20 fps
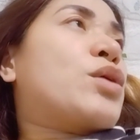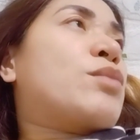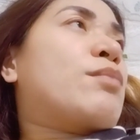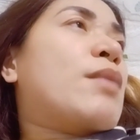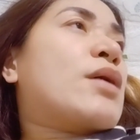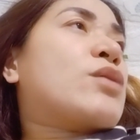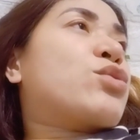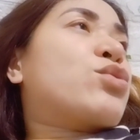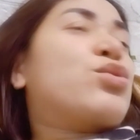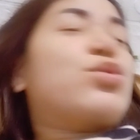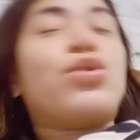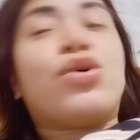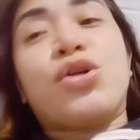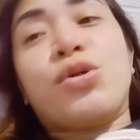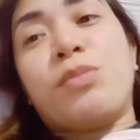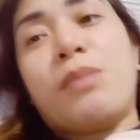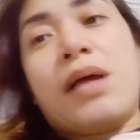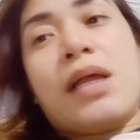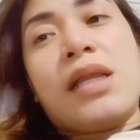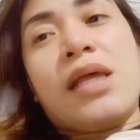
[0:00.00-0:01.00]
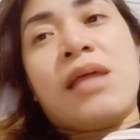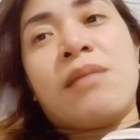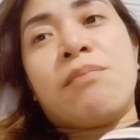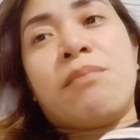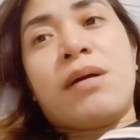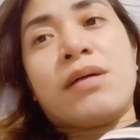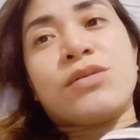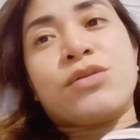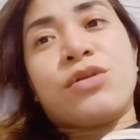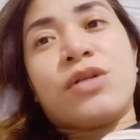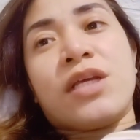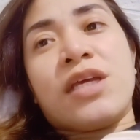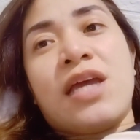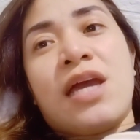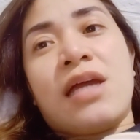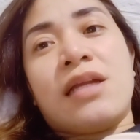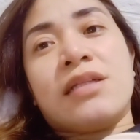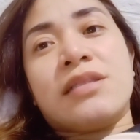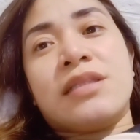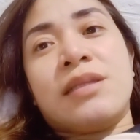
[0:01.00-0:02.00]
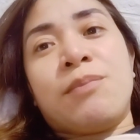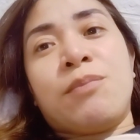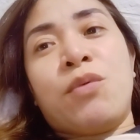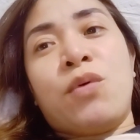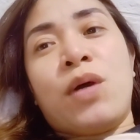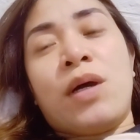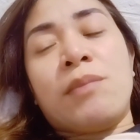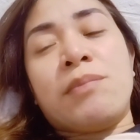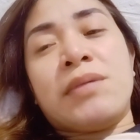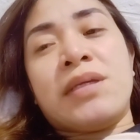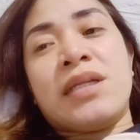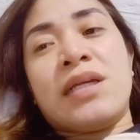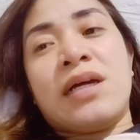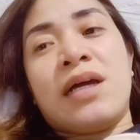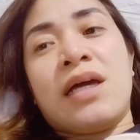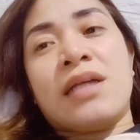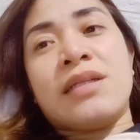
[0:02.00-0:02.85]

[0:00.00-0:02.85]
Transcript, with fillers: back to normal and back to reality po kami ng